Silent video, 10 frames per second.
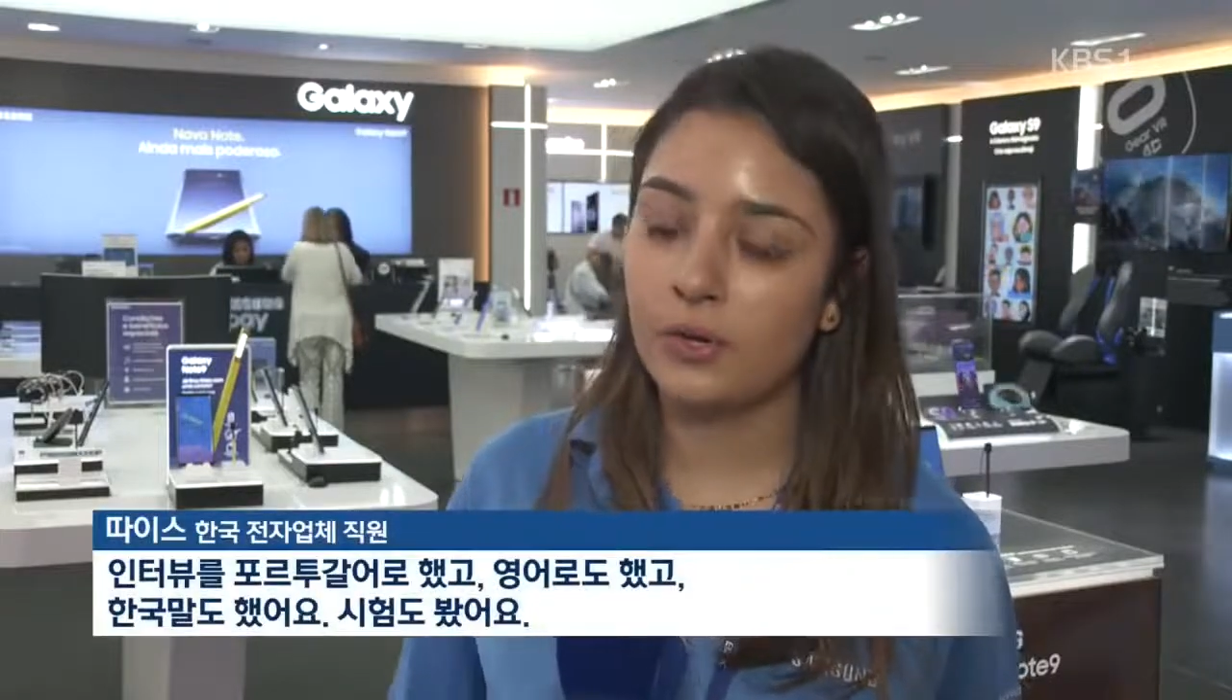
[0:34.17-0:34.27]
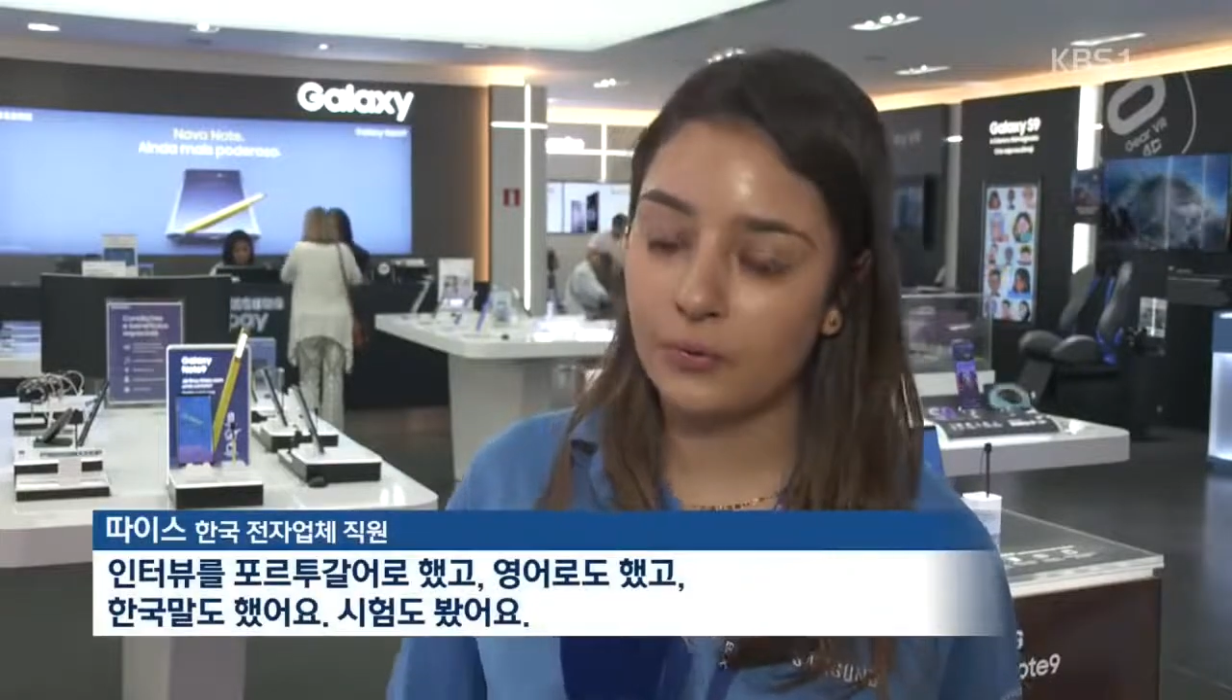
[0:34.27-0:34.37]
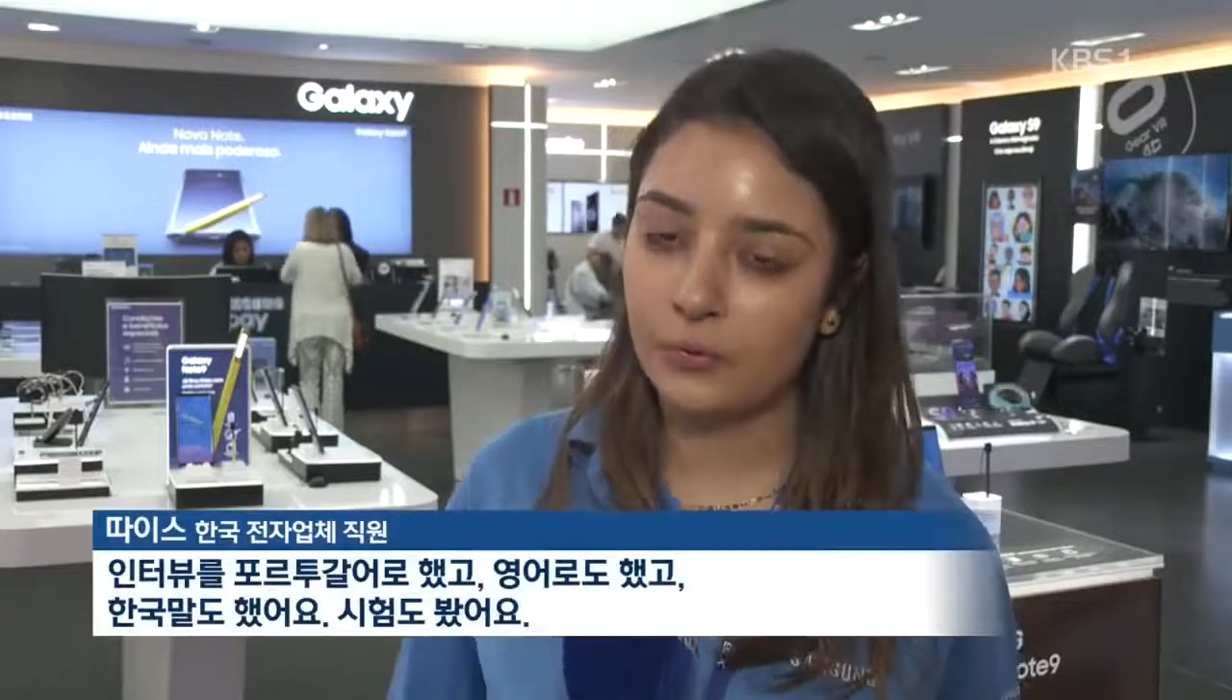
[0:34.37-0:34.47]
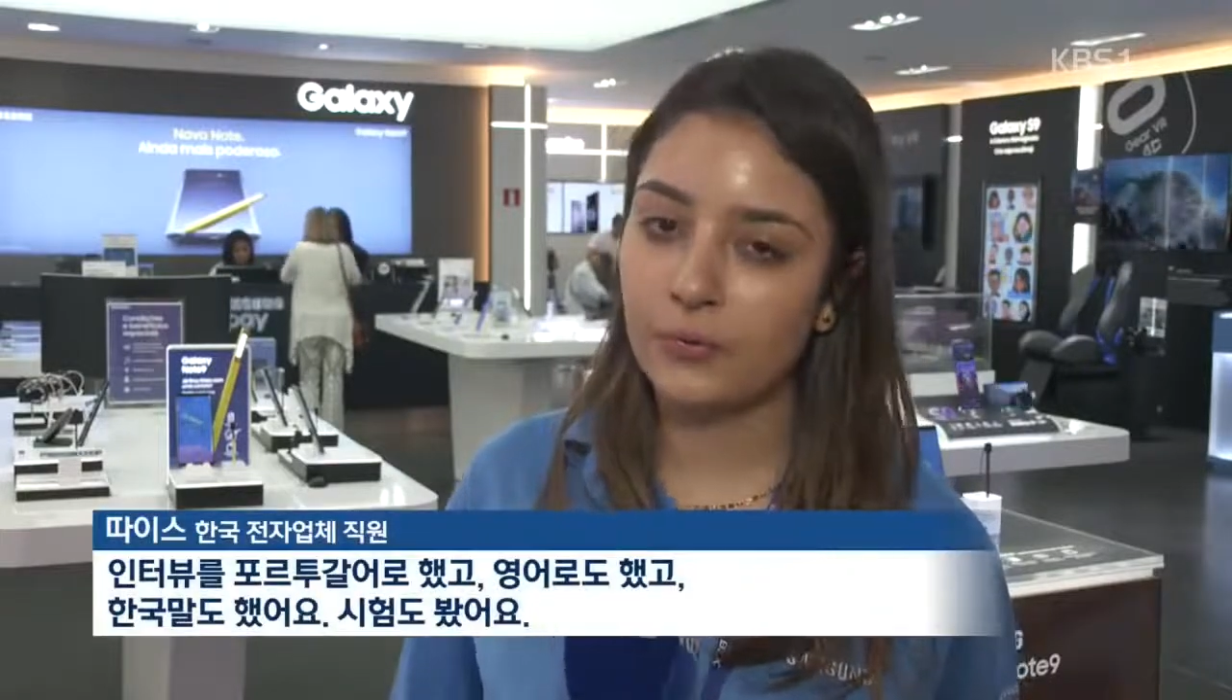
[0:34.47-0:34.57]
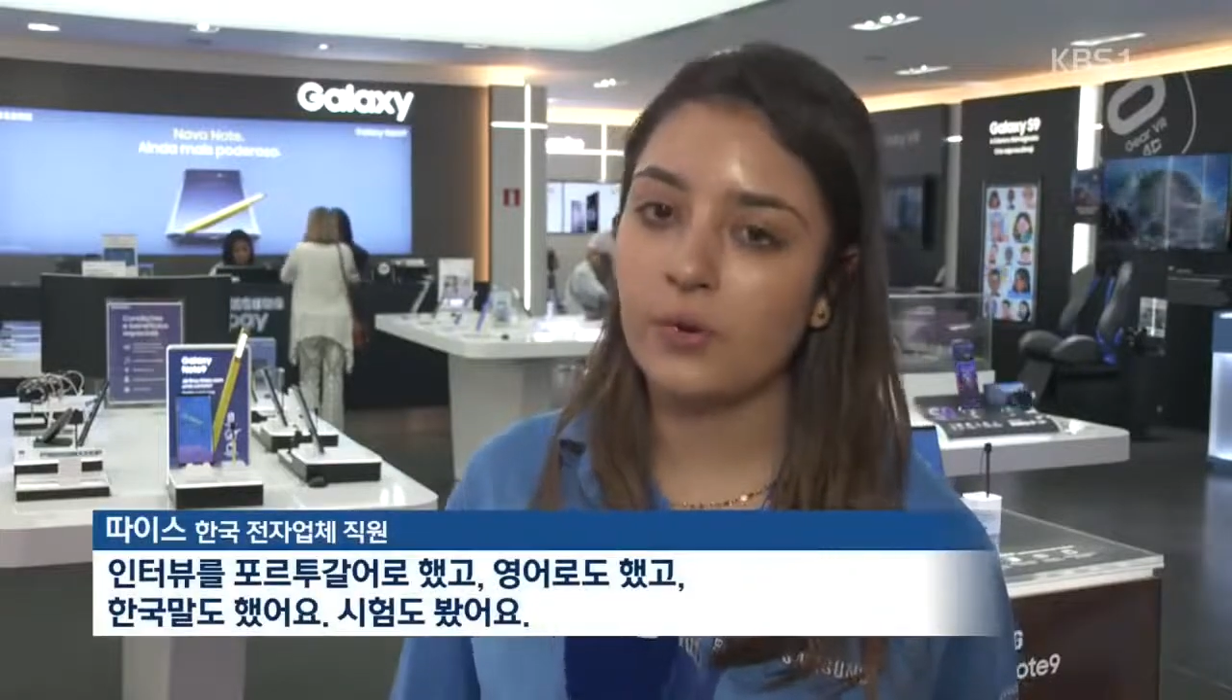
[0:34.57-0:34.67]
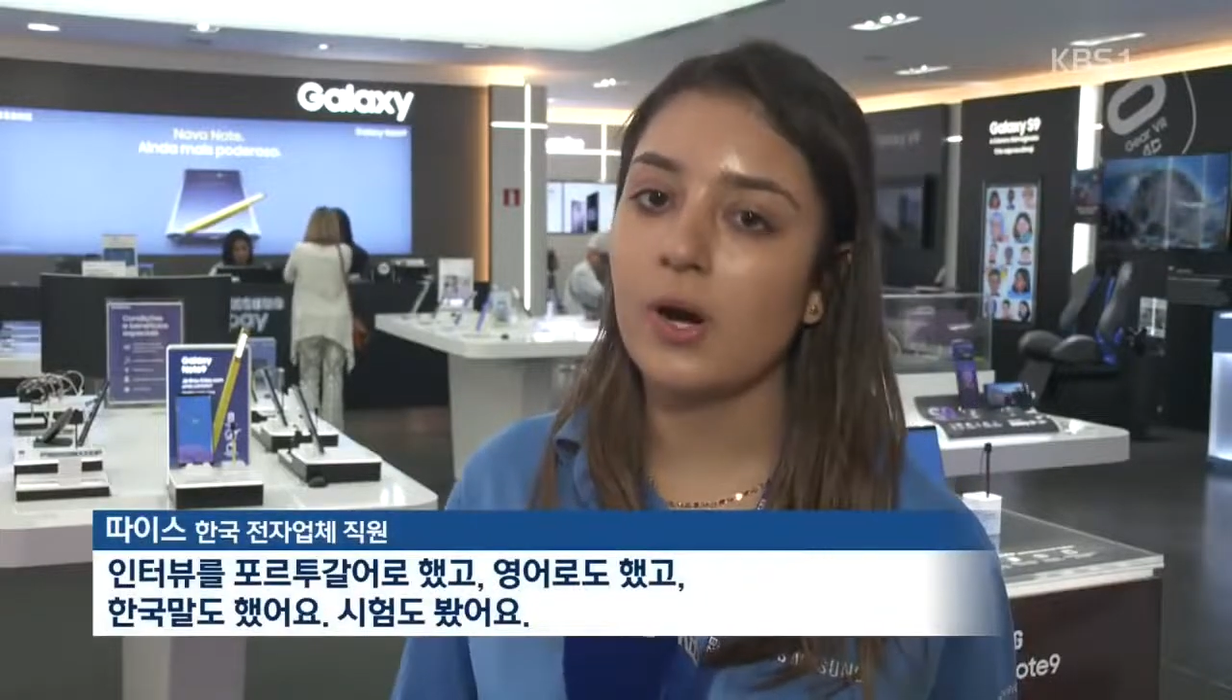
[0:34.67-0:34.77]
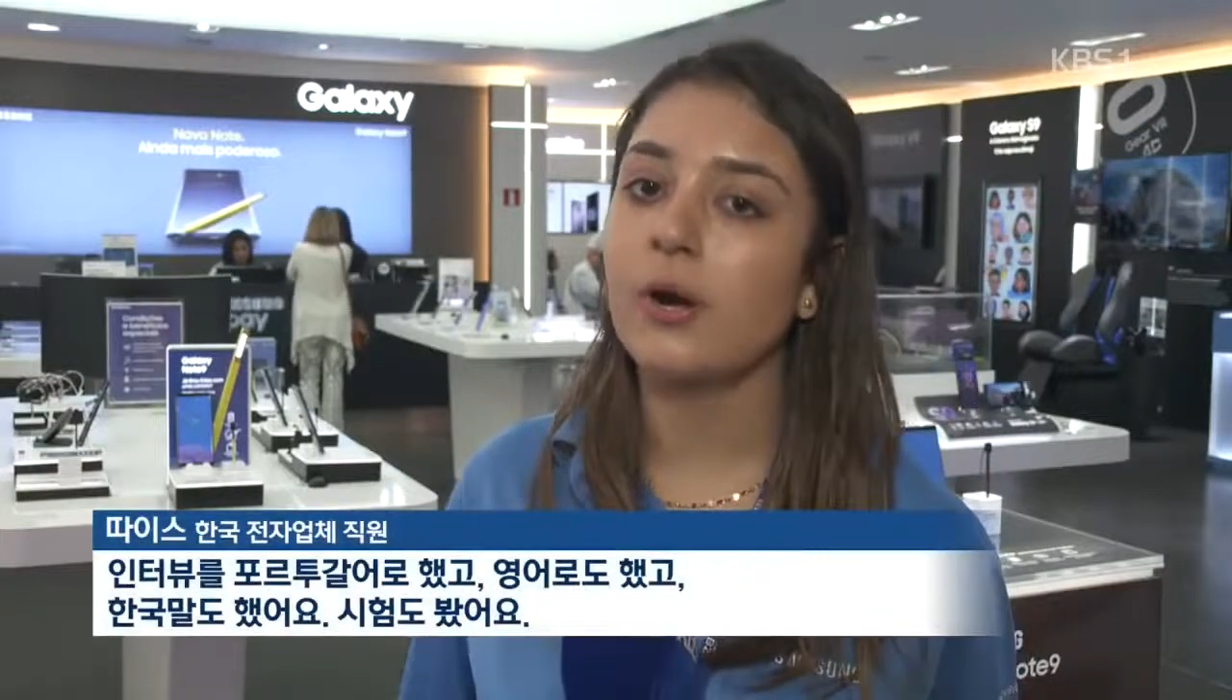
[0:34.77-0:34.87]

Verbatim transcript: 했고